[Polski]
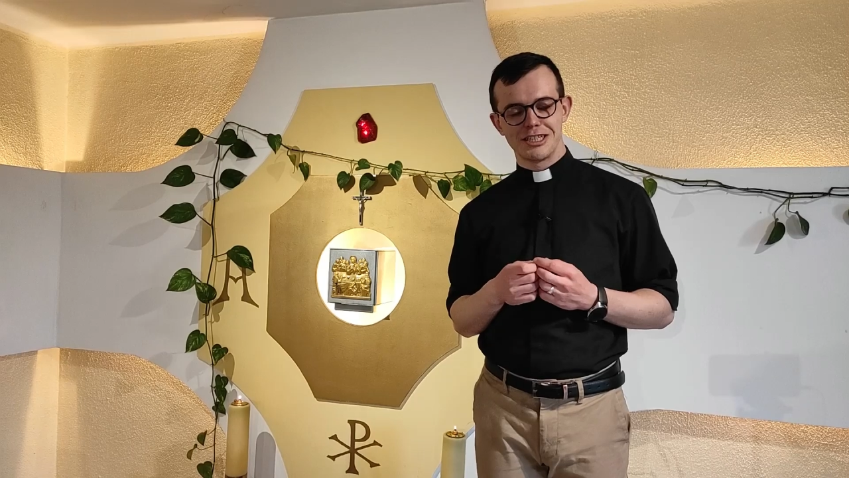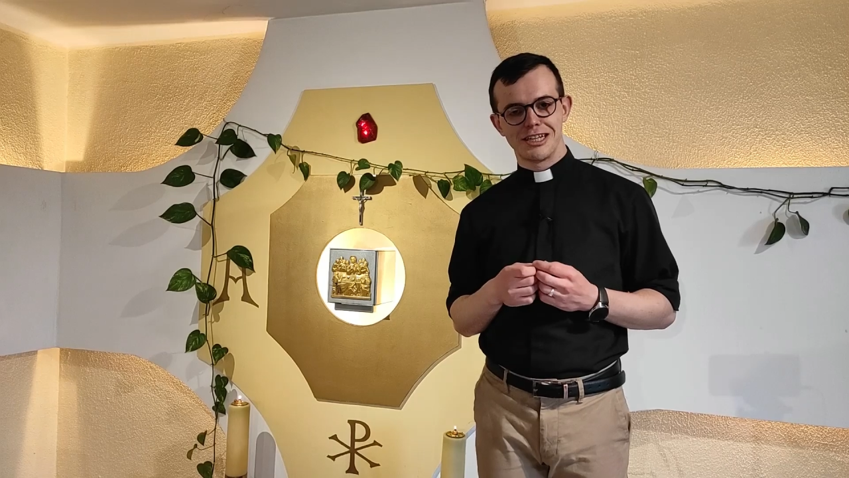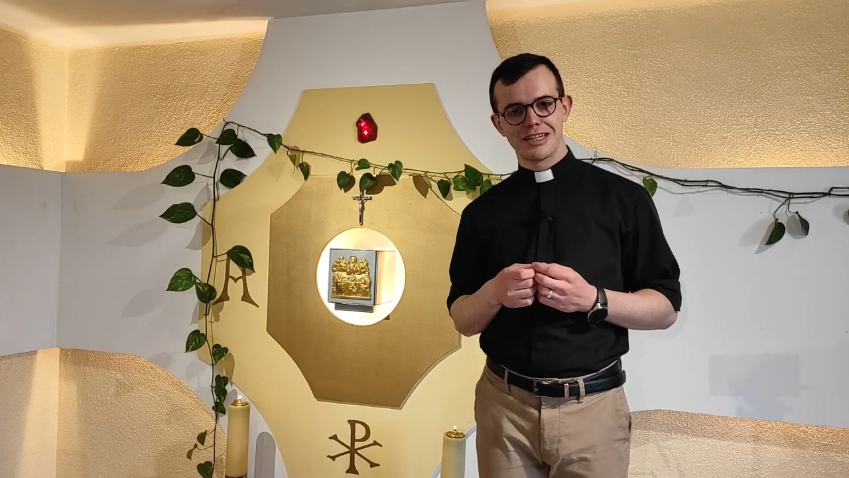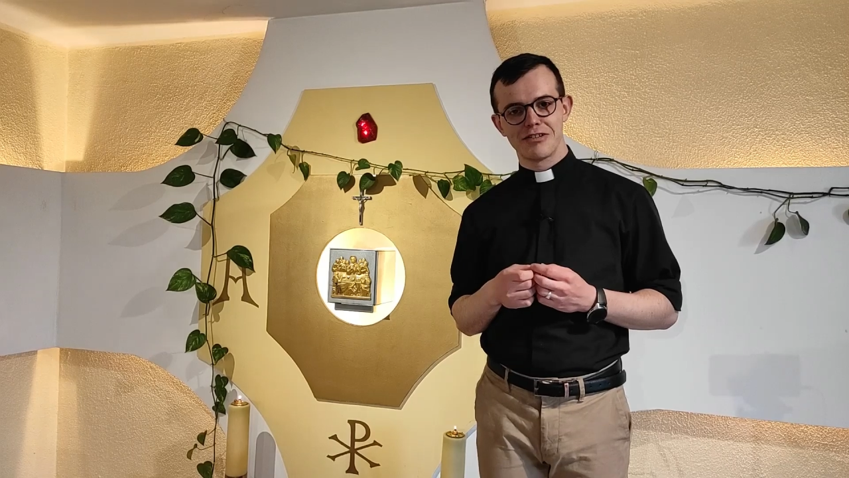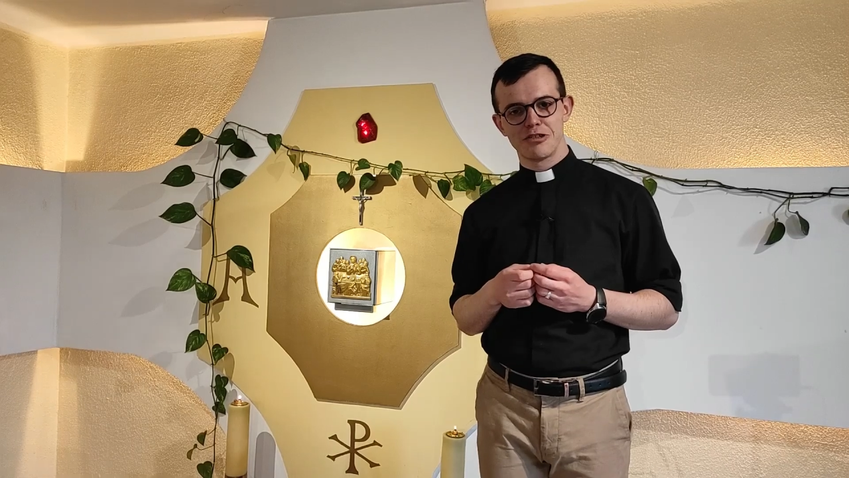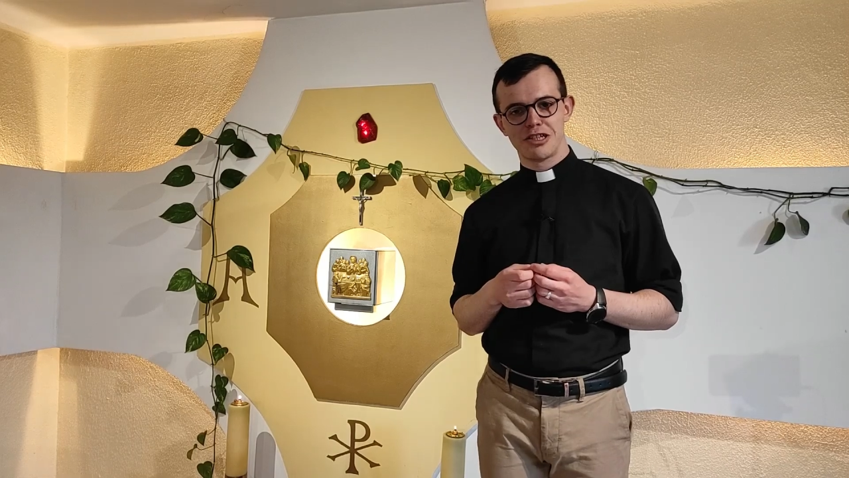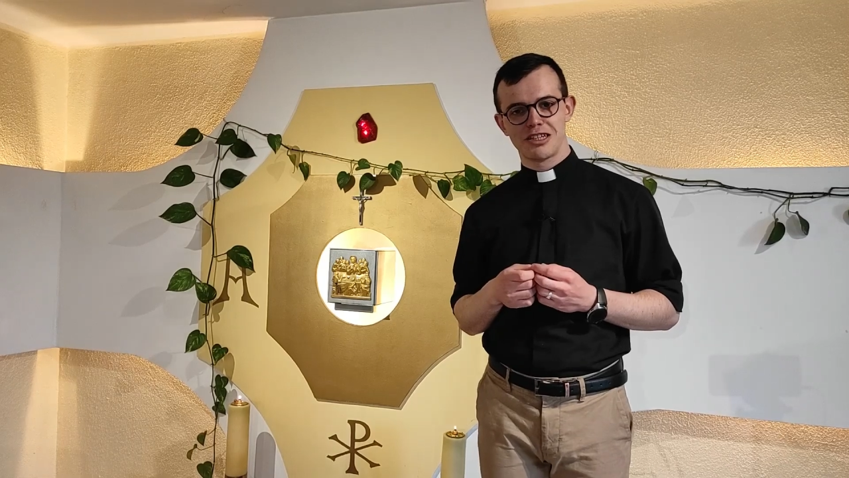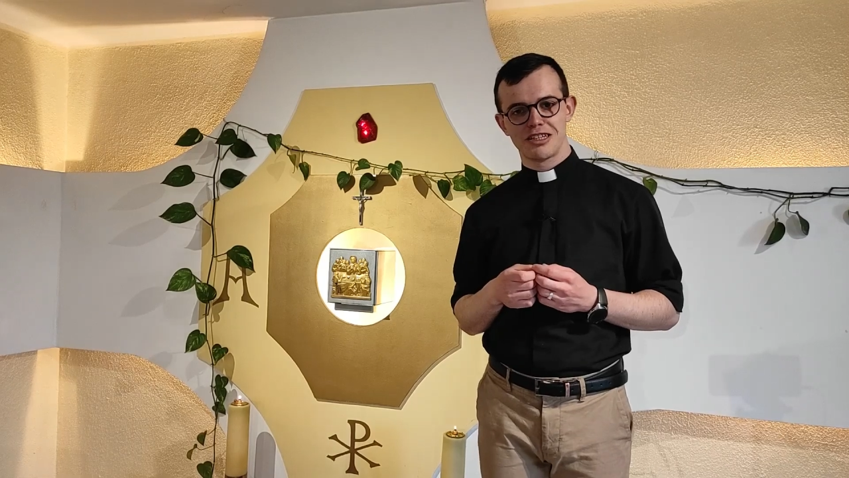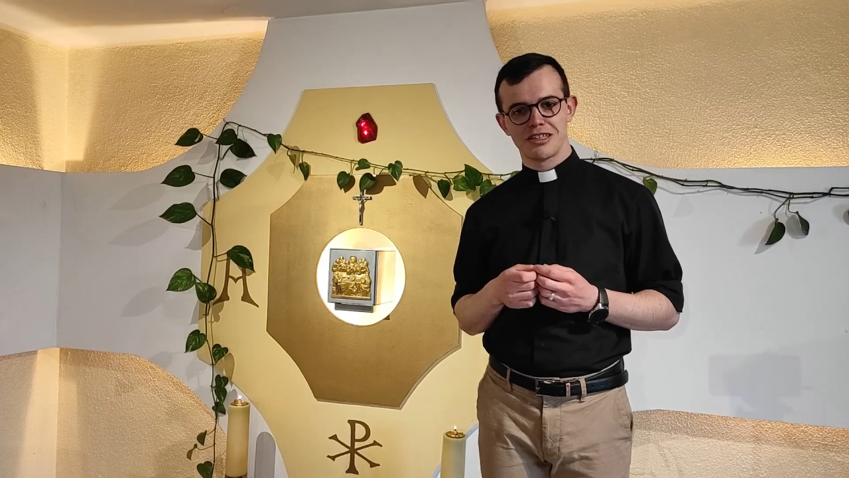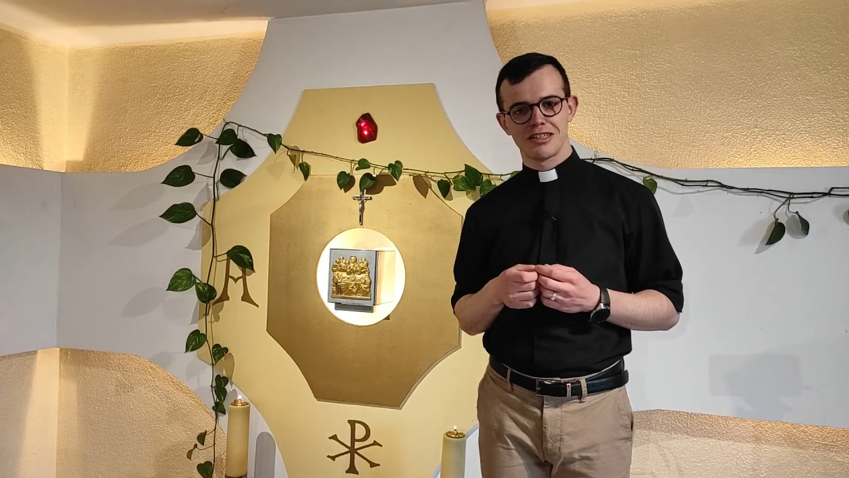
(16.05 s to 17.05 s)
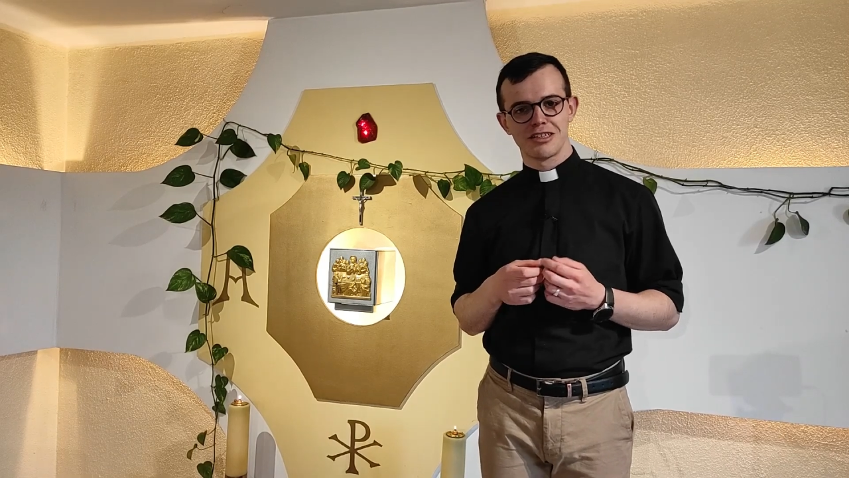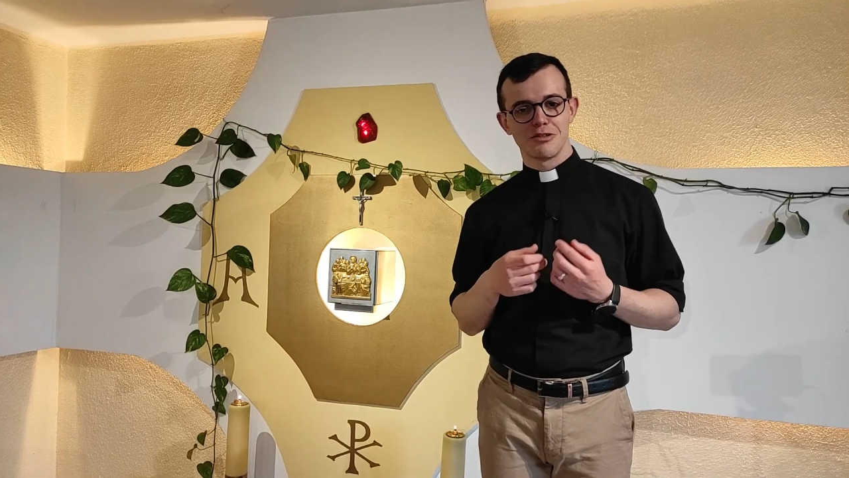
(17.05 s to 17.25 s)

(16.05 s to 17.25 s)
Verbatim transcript: dlatego że y,